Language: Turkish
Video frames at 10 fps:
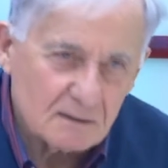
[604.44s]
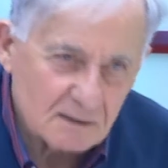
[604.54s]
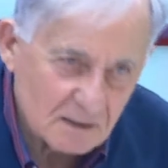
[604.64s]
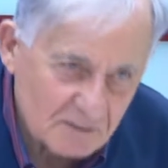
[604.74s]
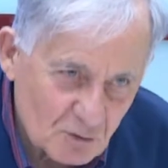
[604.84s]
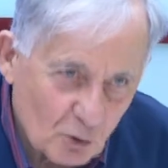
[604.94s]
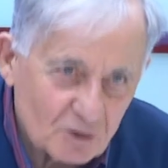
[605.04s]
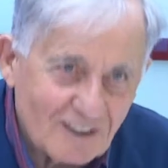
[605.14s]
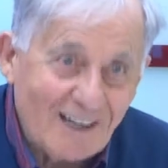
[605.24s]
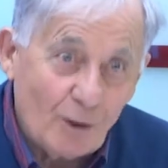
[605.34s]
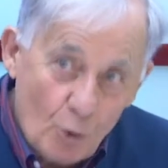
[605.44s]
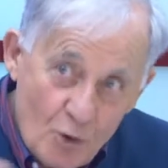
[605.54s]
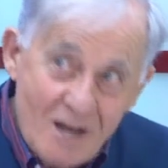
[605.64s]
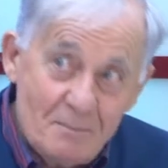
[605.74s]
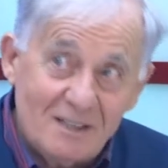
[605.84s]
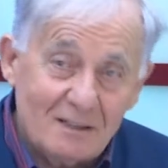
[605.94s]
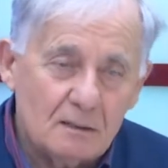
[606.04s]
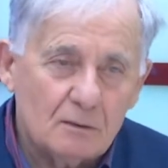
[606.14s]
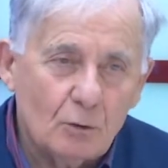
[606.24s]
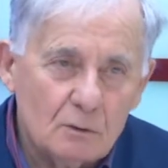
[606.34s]
ve çok daha önemli
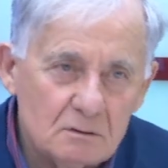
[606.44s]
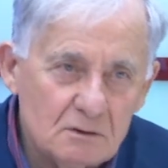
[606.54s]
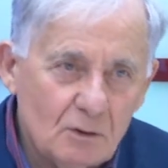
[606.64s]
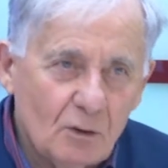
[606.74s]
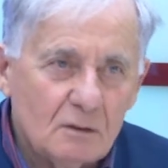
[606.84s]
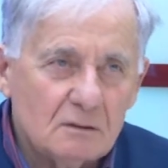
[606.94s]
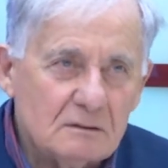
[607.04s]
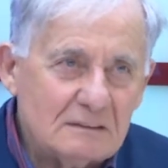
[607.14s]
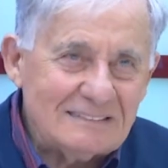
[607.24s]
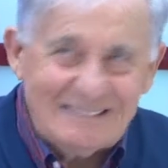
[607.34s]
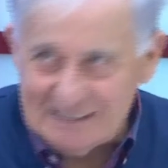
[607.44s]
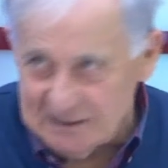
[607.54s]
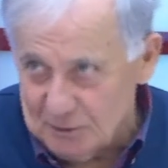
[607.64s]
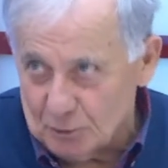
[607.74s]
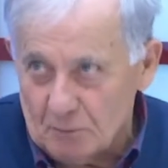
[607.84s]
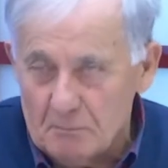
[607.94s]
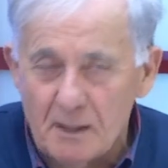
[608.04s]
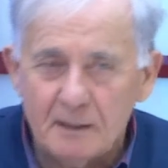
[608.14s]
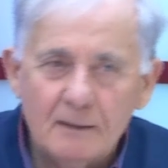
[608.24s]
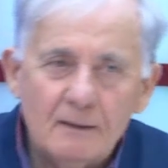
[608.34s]
dir diyorum
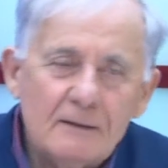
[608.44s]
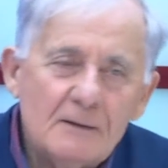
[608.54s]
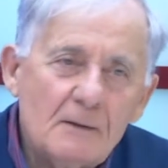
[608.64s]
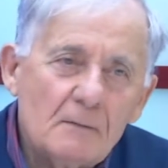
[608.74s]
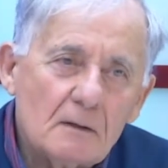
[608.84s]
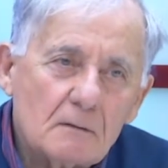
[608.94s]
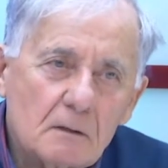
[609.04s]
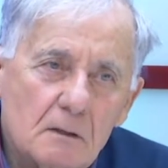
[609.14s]
ben. E,